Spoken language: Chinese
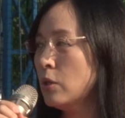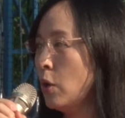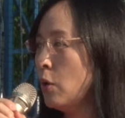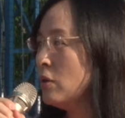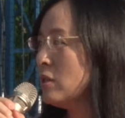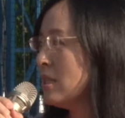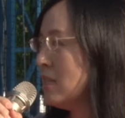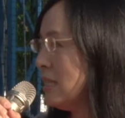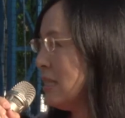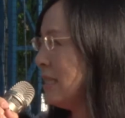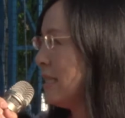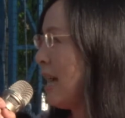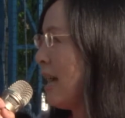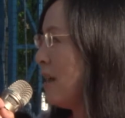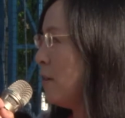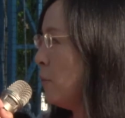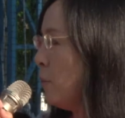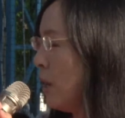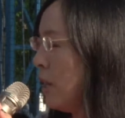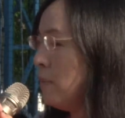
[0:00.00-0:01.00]
都是
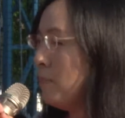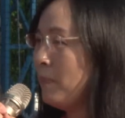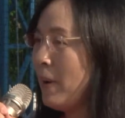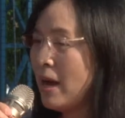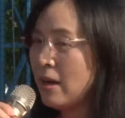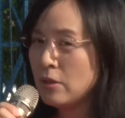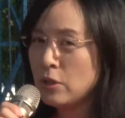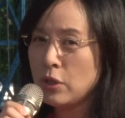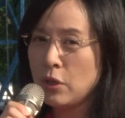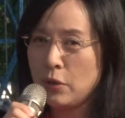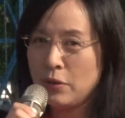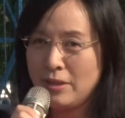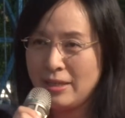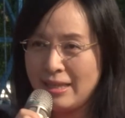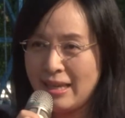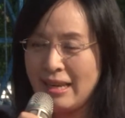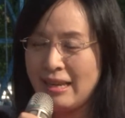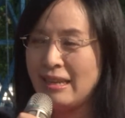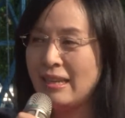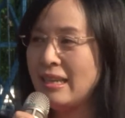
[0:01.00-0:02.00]
在为棒球
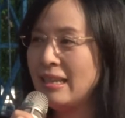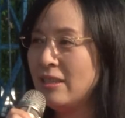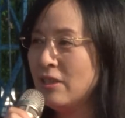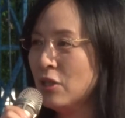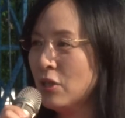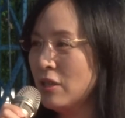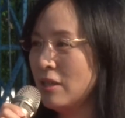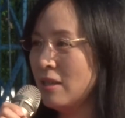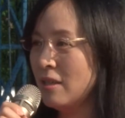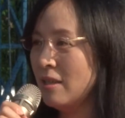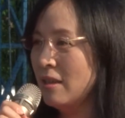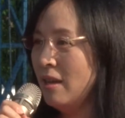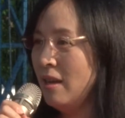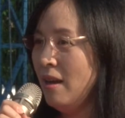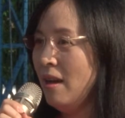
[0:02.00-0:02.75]
写历史。